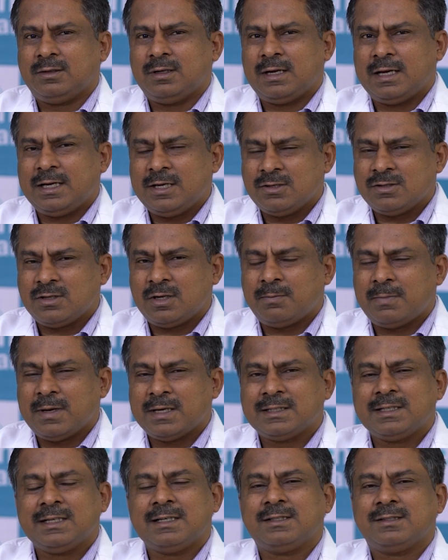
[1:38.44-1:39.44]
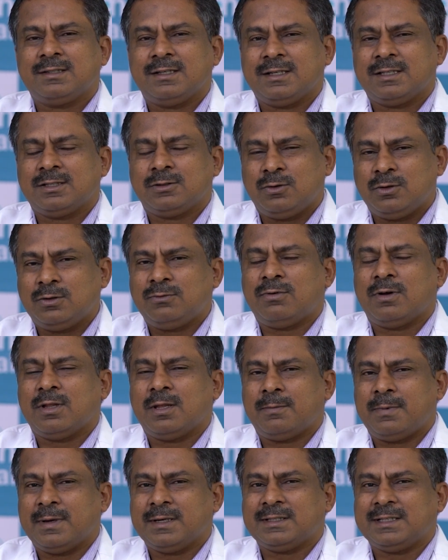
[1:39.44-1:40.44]
హెడ్ ఇంజరీ పేషెంట్స్ ఈజ్ గుడ్ ఫర్
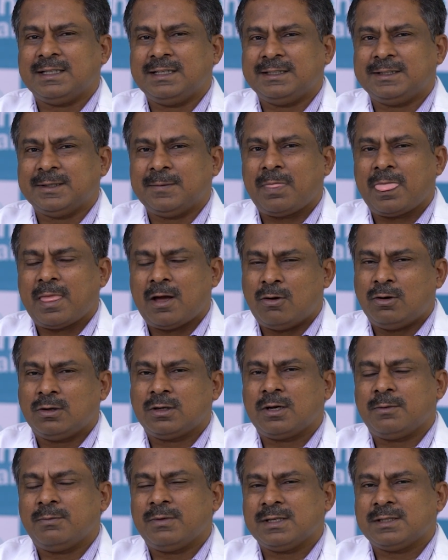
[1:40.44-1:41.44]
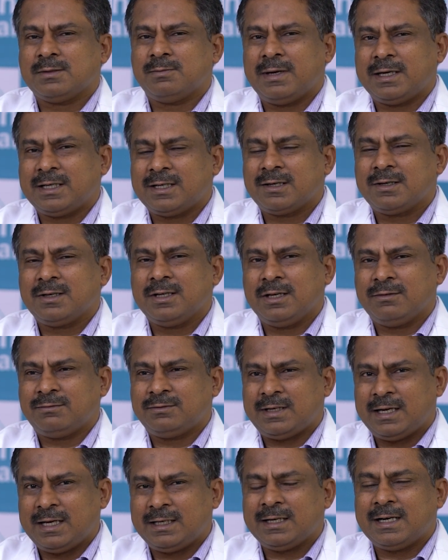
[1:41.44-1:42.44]
ద పేషెంట్ అవుట్కమ్ ఈజ్ బెటర్ ఇఫ్
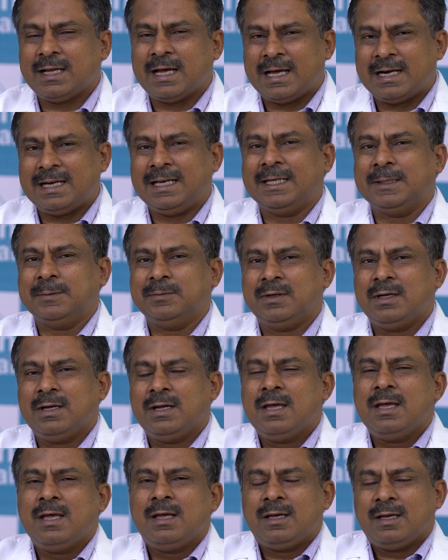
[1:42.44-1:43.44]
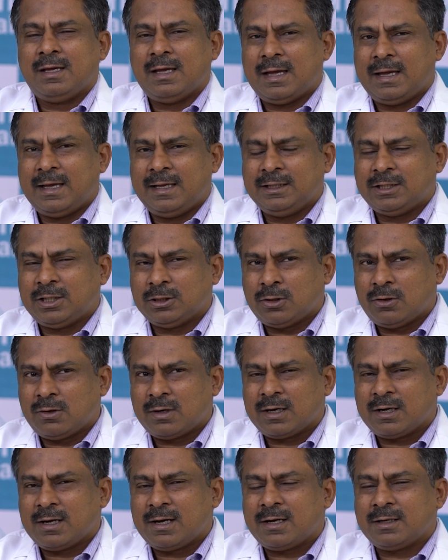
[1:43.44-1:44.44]
ట్రీటెడ్ అర్లీ ఎంత
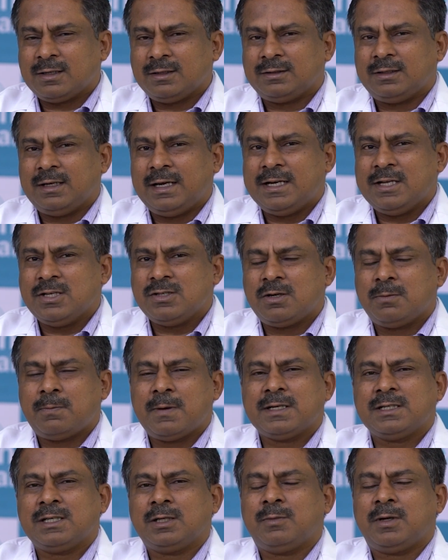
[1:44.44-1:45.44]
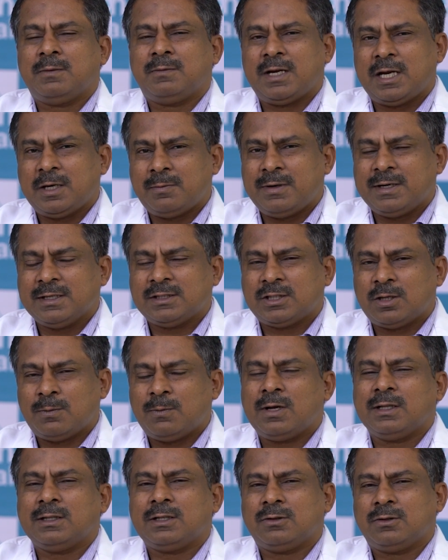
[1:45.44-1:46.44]
త్వరగా హెడ్ ఇంజరీ పేషెంట్కి మనం ట్రీట్మెంట్
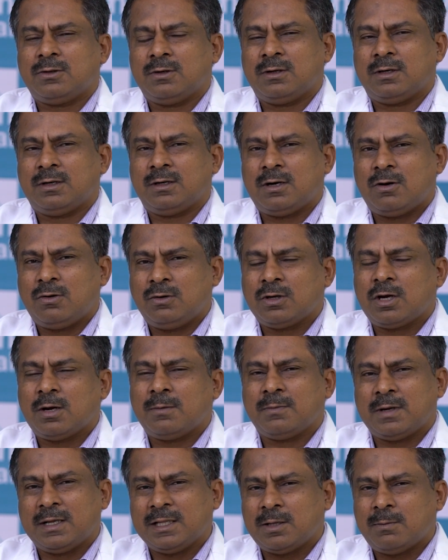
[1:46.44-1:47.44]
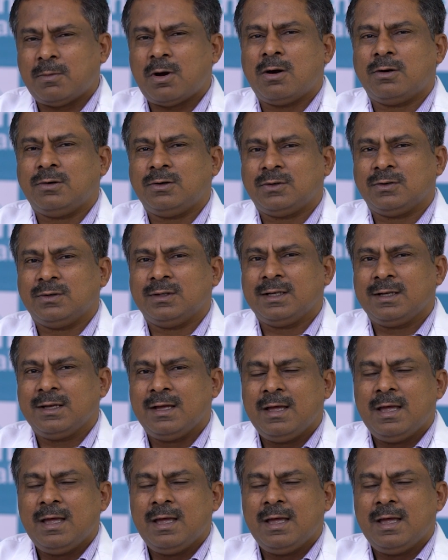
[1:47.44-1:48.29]
ఇస్తామో అంత అవుట్కమ్ అంత బాగుంటుంది